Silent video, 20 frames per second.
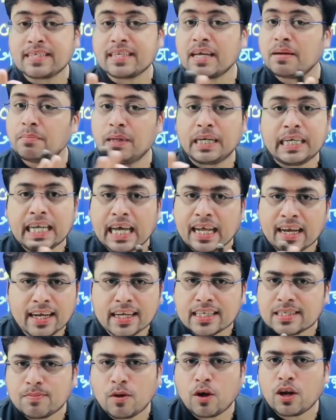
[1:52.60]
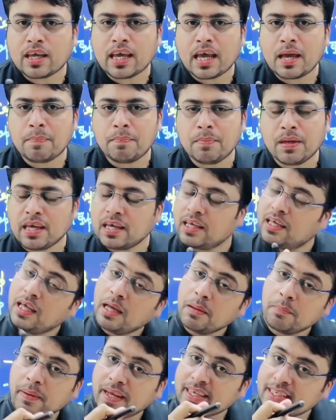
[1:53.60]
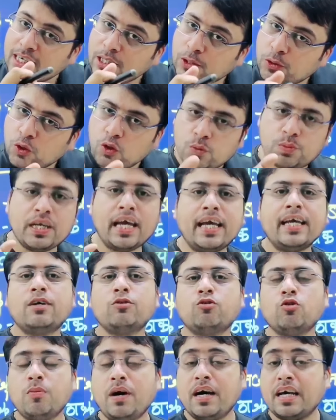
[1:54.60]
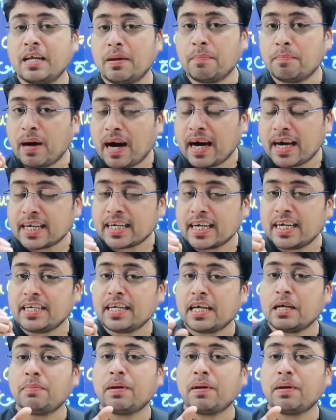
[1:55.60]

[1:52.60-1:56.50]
पैसा मत डालना स्मॉल कैप में पैसे डूब जाएंगे तुम्हारे मार्केट